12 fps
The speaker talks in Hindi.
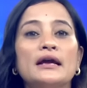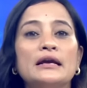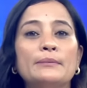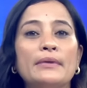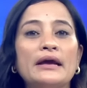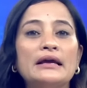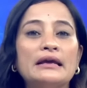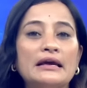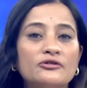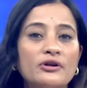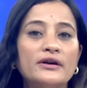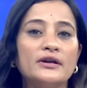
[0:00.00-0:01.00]
इनमें
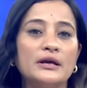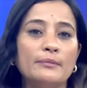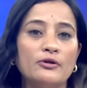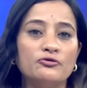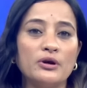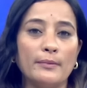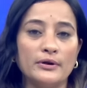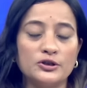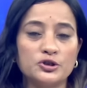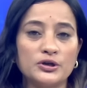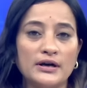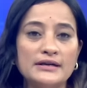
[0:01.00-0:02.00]
केंद्रीय गृह मंत्री अमित
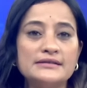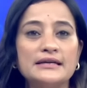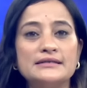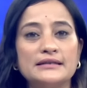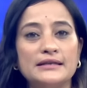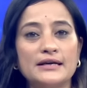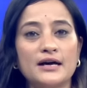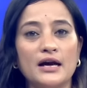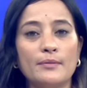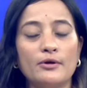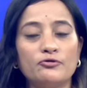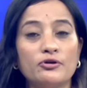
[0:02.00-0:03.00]
शाह संसदीय कार्य
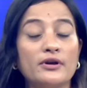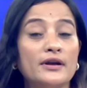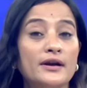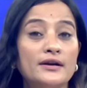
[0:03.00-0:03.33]
मंत्री किरेन